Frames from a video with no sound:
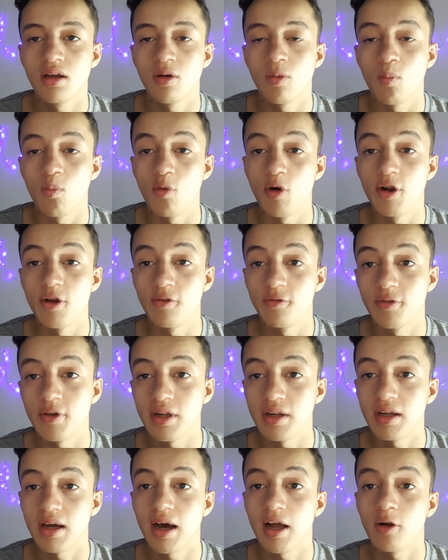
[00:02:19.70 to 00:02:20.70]
Bueno, en fin,
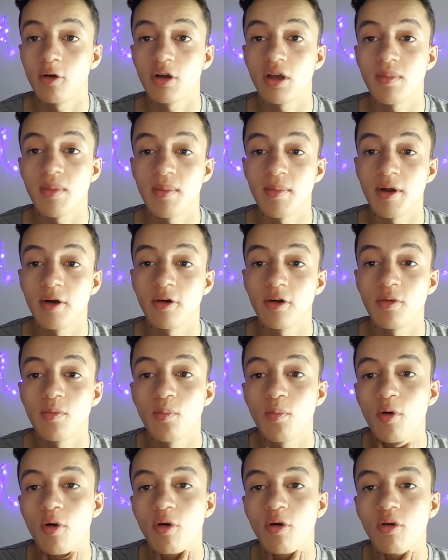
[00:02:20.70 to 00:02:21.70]
a lo que me mejore un
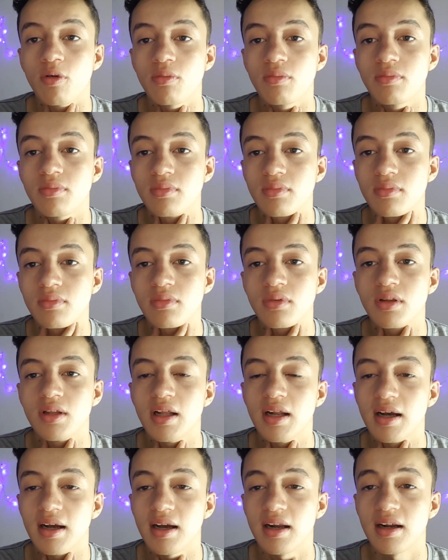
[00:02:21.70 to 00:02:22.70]
poco de
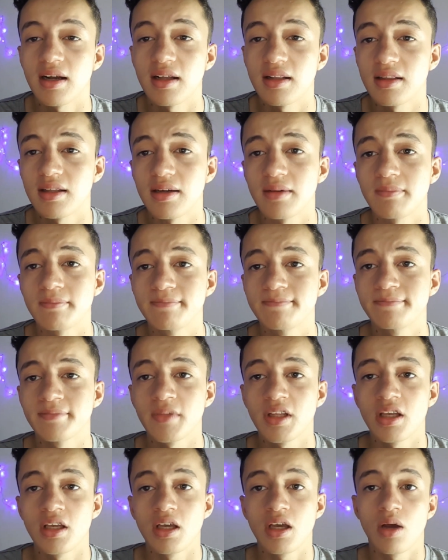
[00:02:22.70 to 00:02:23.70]
la garganta.
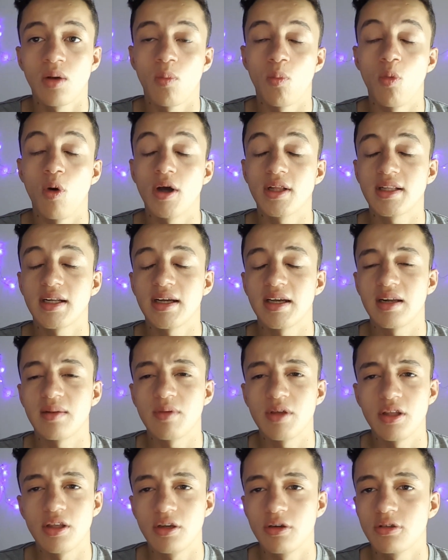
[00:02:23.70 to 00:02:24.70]
Voy a traer
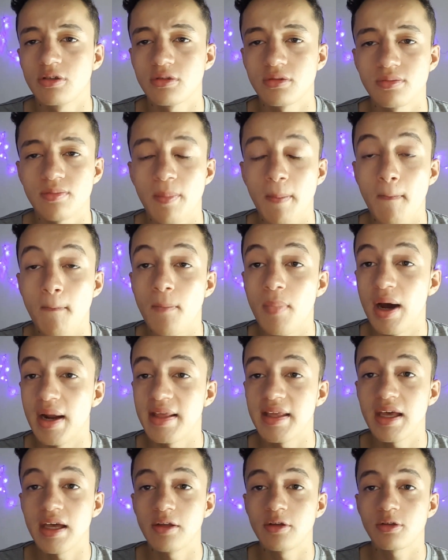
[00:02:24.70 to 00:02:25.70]
videos
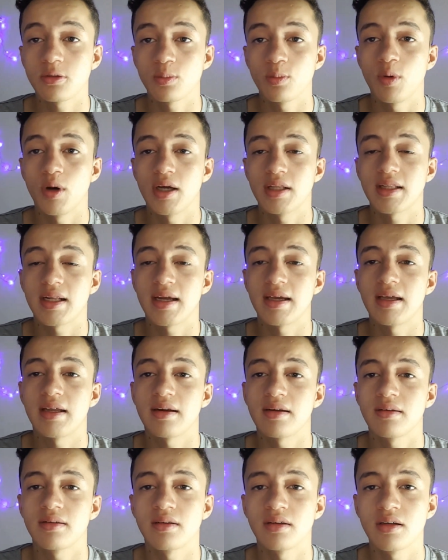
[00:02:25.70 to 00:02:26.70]
variados, voy a
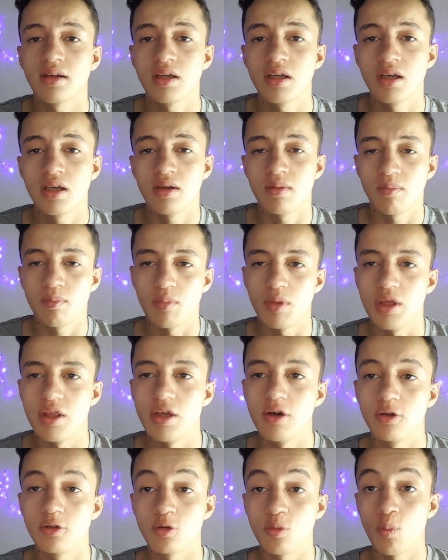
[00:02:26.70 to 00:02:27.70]
traer
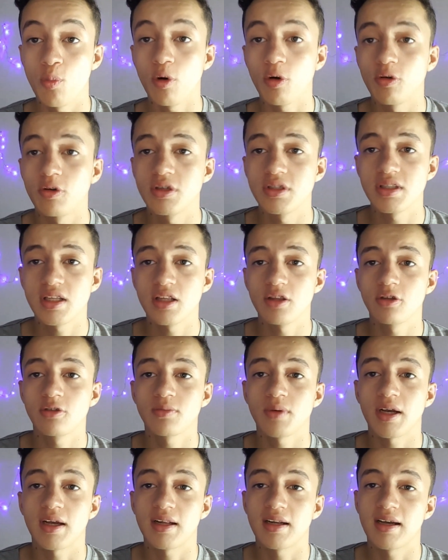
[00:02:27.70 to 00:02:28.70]
videos un poco distintos
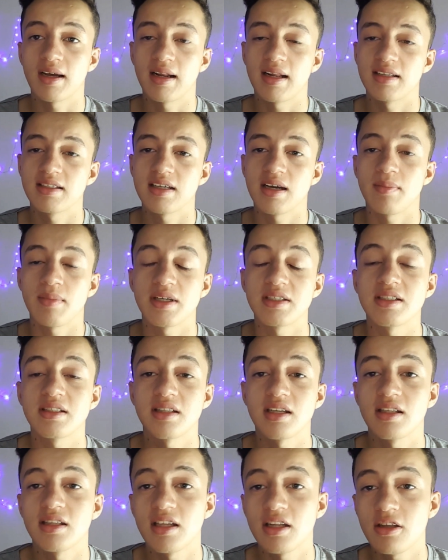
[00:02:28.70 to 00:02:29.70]
para que el canal sea más
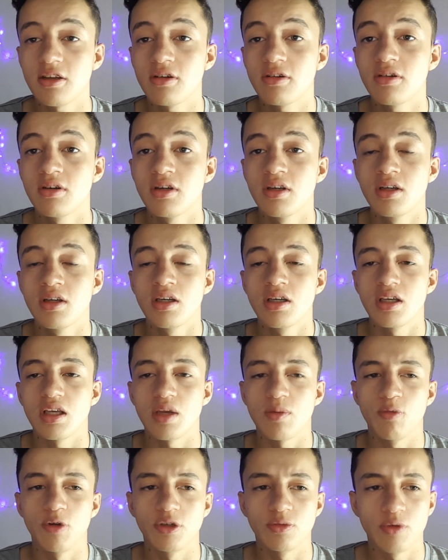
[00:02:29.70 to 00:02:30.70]
entretenido.
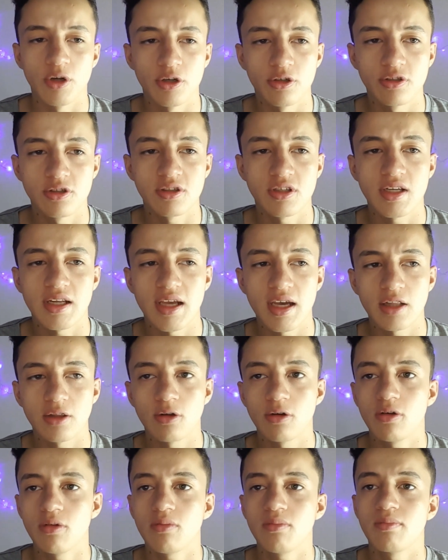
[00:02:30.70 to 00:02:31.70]
Y pues bueno, eso sería
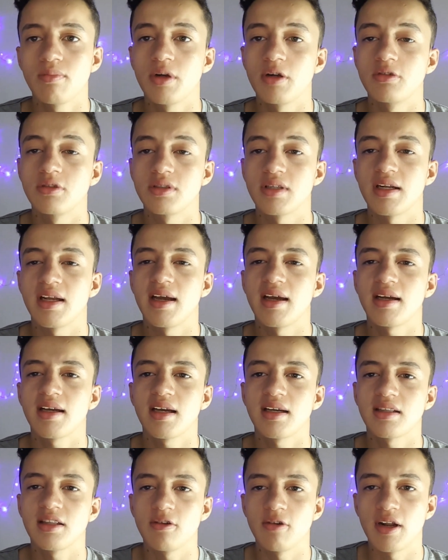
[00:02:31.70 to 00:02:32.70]
todo. Me gustaría que
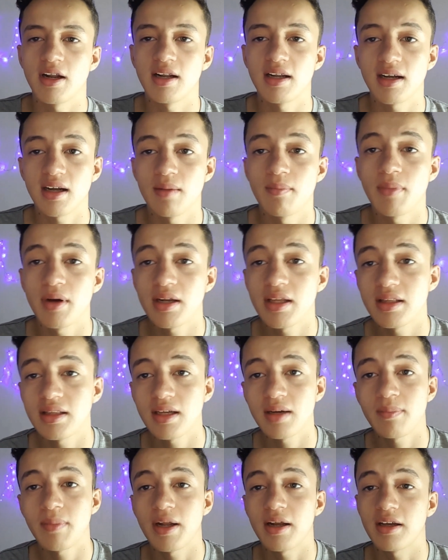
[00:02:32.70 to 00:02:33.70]
activaran la
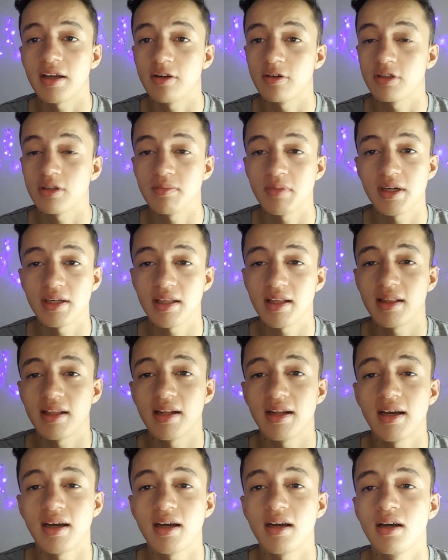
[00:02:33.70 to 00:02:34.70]
campanita para que no se pierdan de
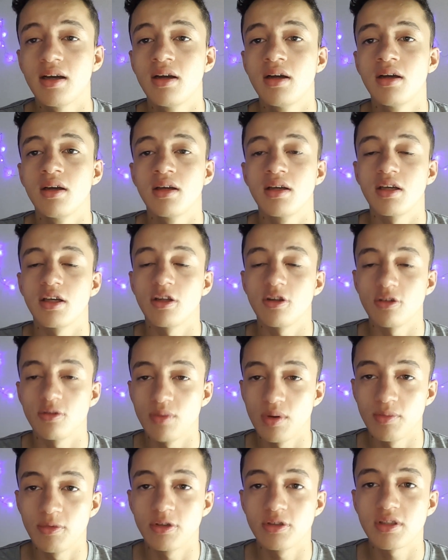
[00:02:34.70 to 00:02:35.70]
nada. Y nos
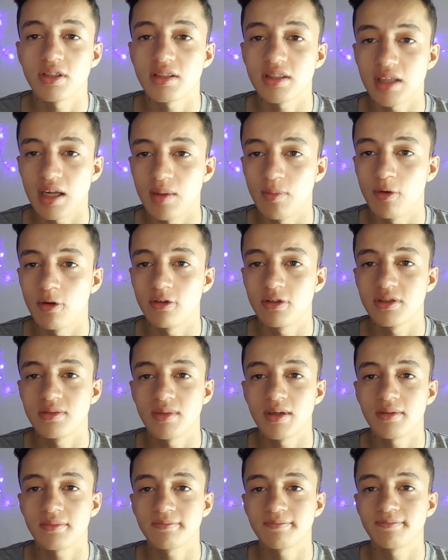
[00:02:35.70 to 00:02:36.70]
vemos hasta la
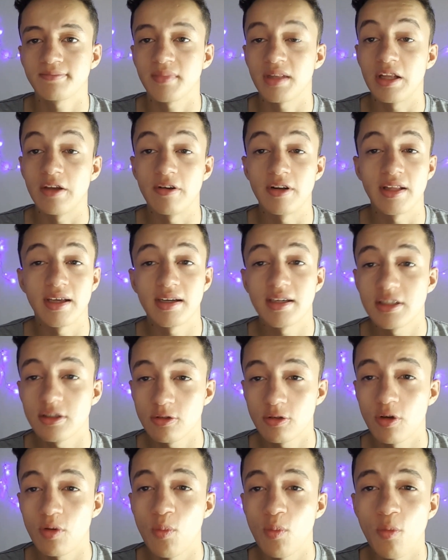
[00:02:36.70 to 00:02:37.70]
próxima. De verdad que
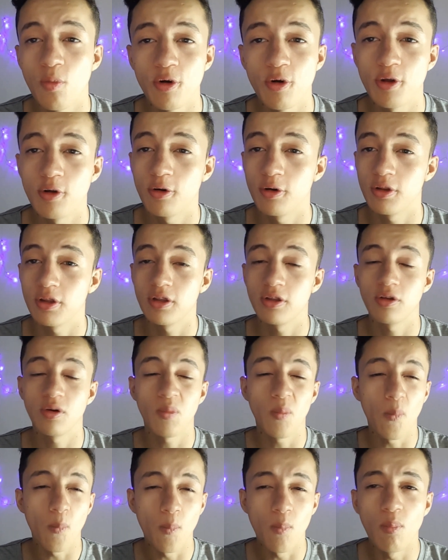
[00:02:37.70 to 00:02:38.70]
estoy muy
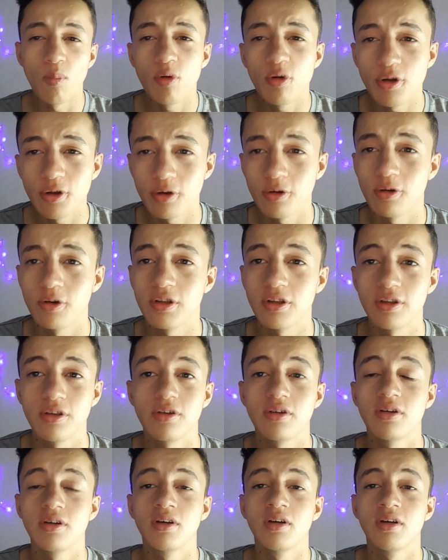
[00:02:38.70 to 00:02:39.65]
jodido, muy jodido.